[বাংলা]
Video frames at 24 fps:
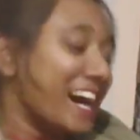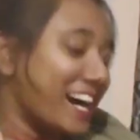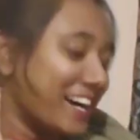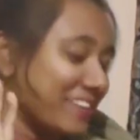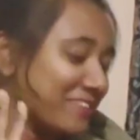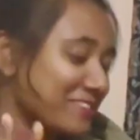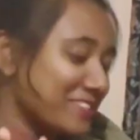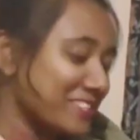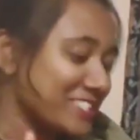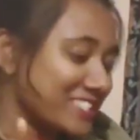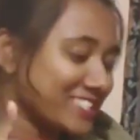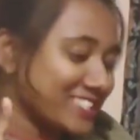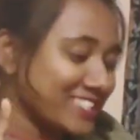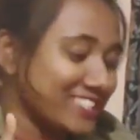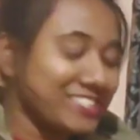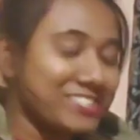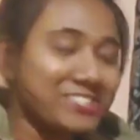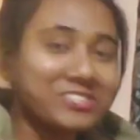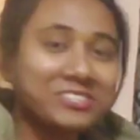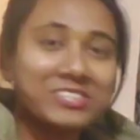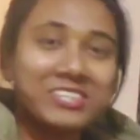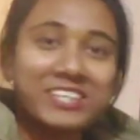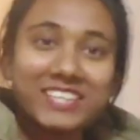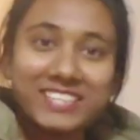আমার
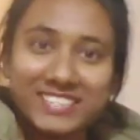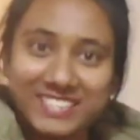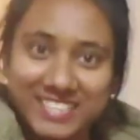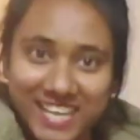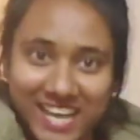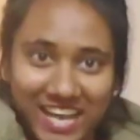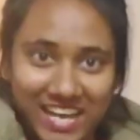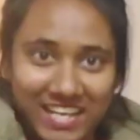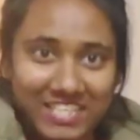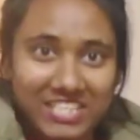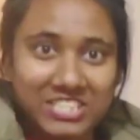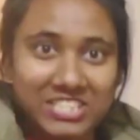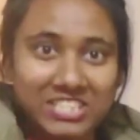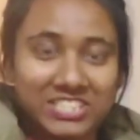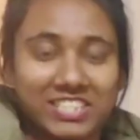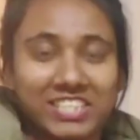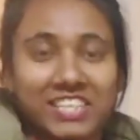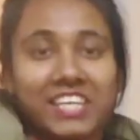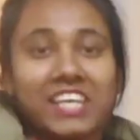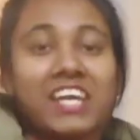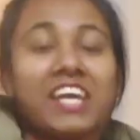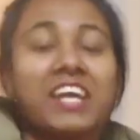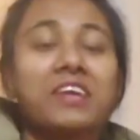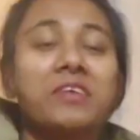জিনিসগুলো যে আসছে
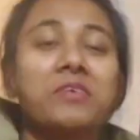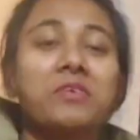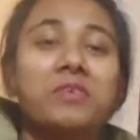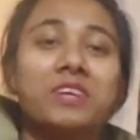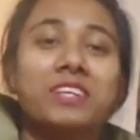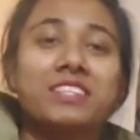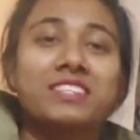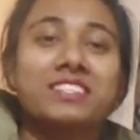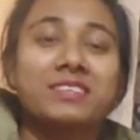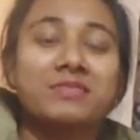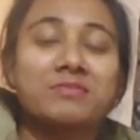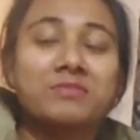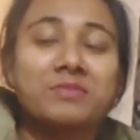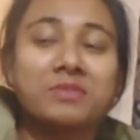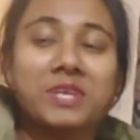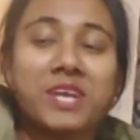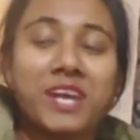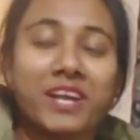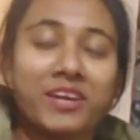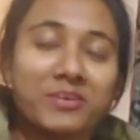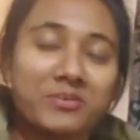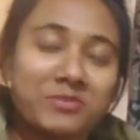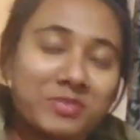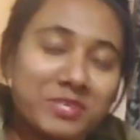এগুলো যে আমি
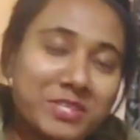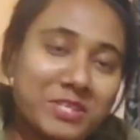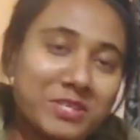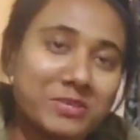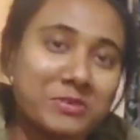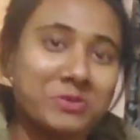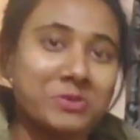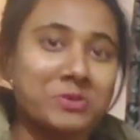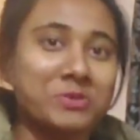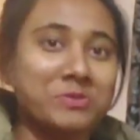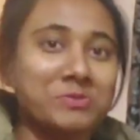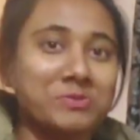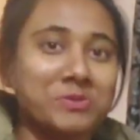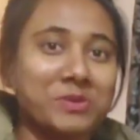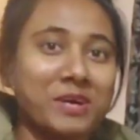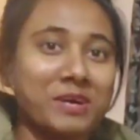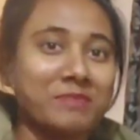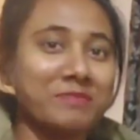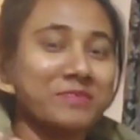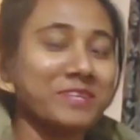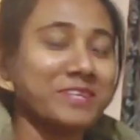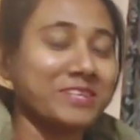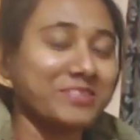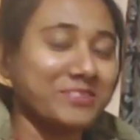এখনই খুলবো
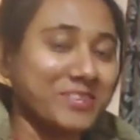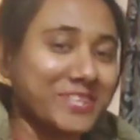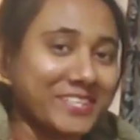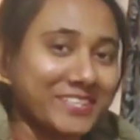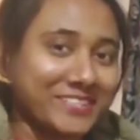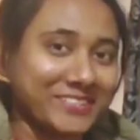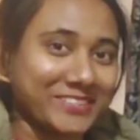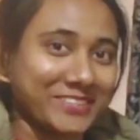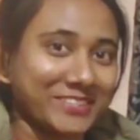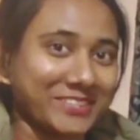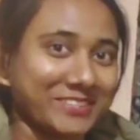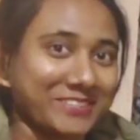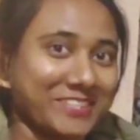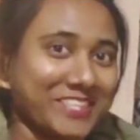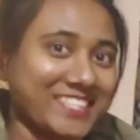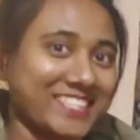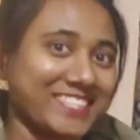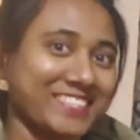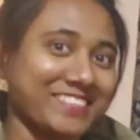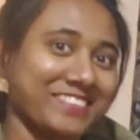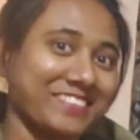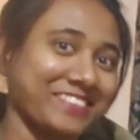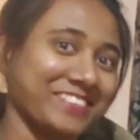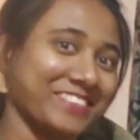আমি আর ওয়েট করতে পারছি
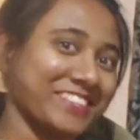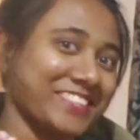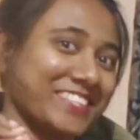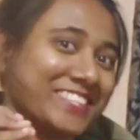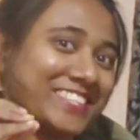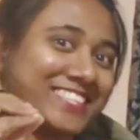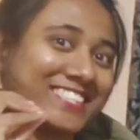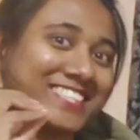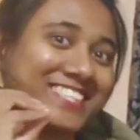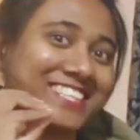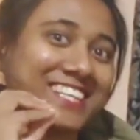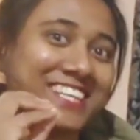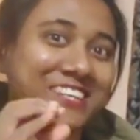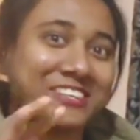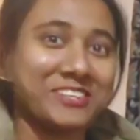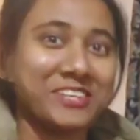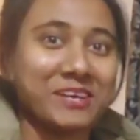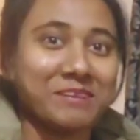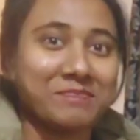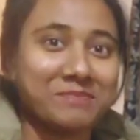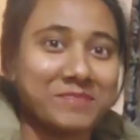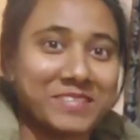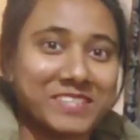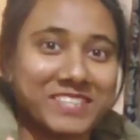না মনে হচ্ছে যেটা এখন
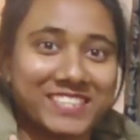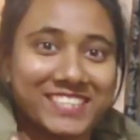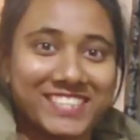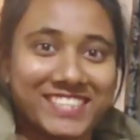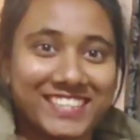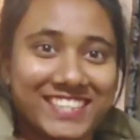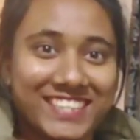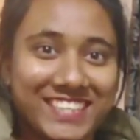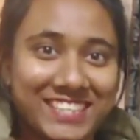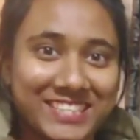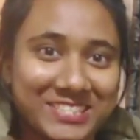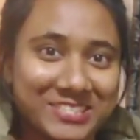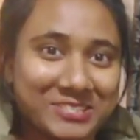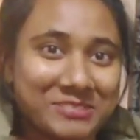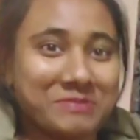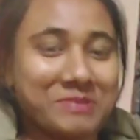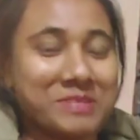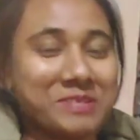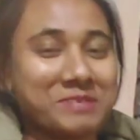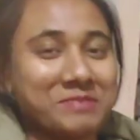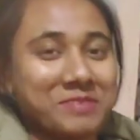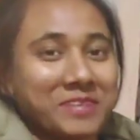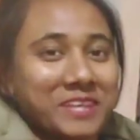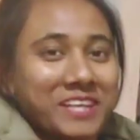আপনাদের সাথে কিছুই
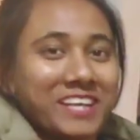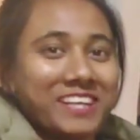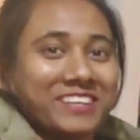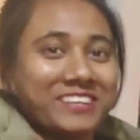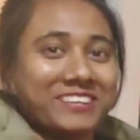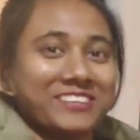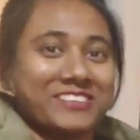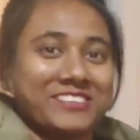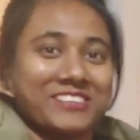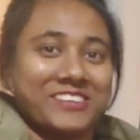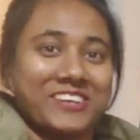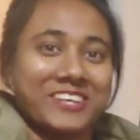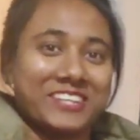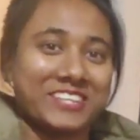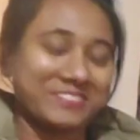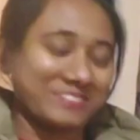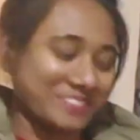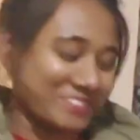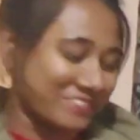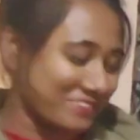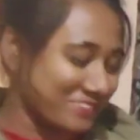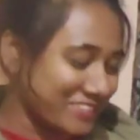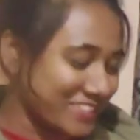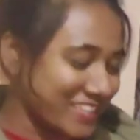বলবো না কোনো কথা
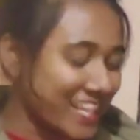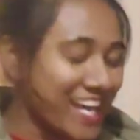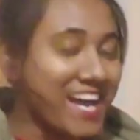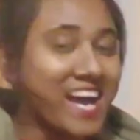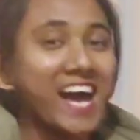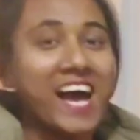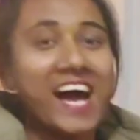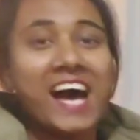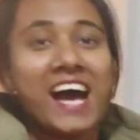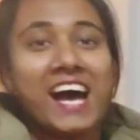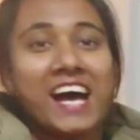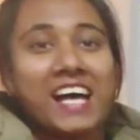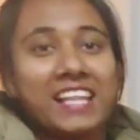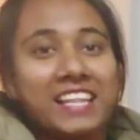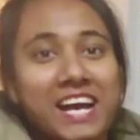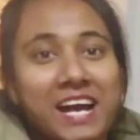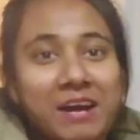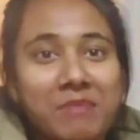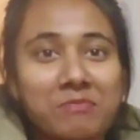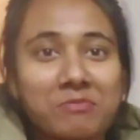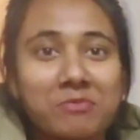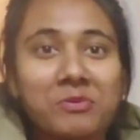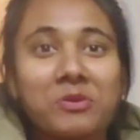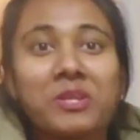বলবো না না
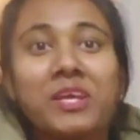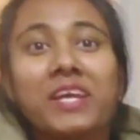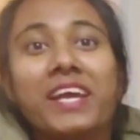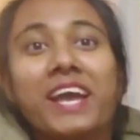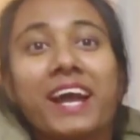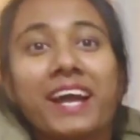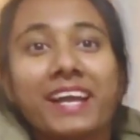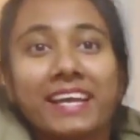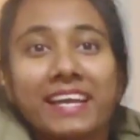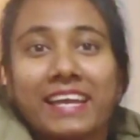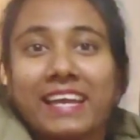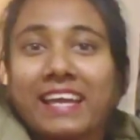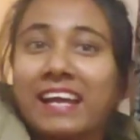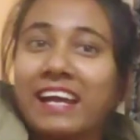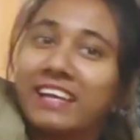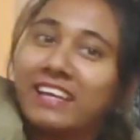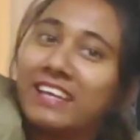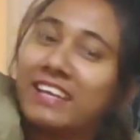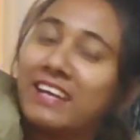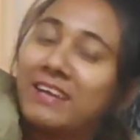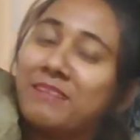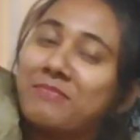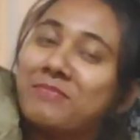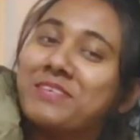বলে আগে
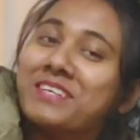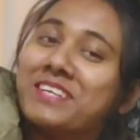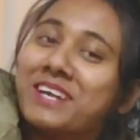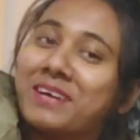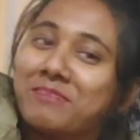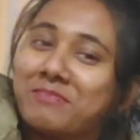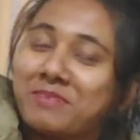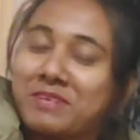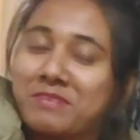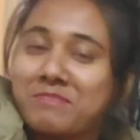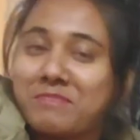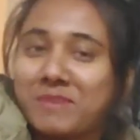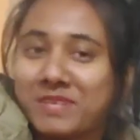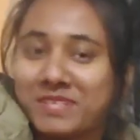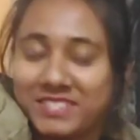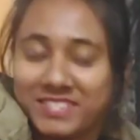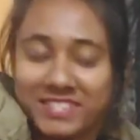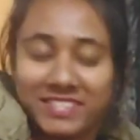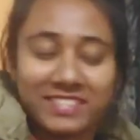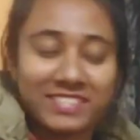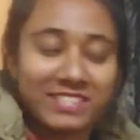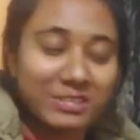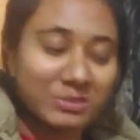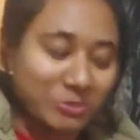আগে আমি আমার
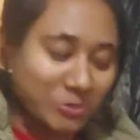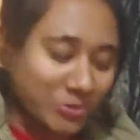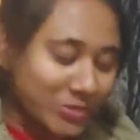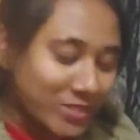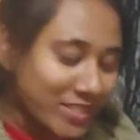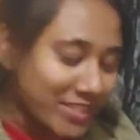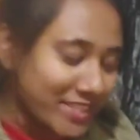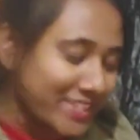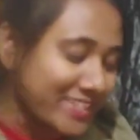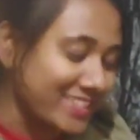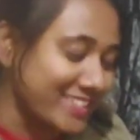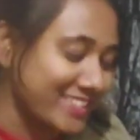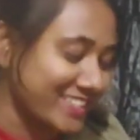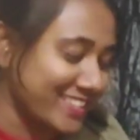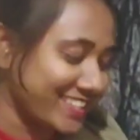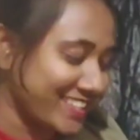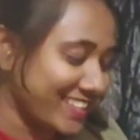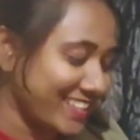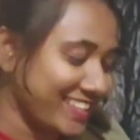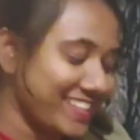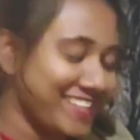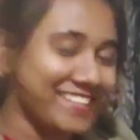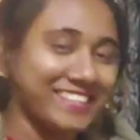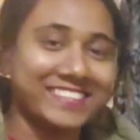পার্সেলটা খুলি যে
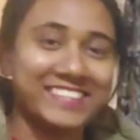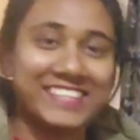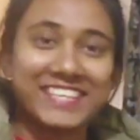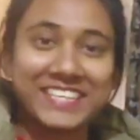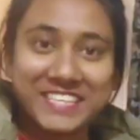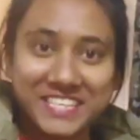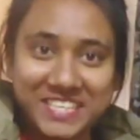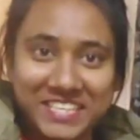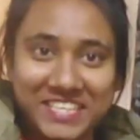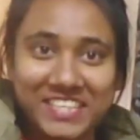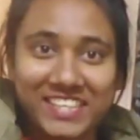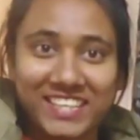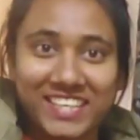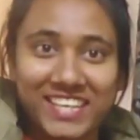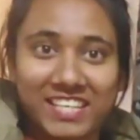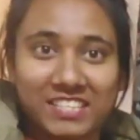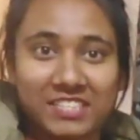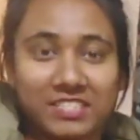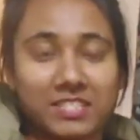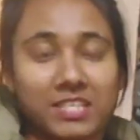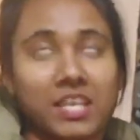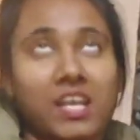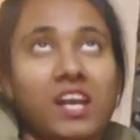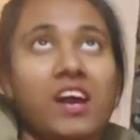দেখি কি কি
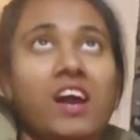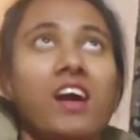আসছে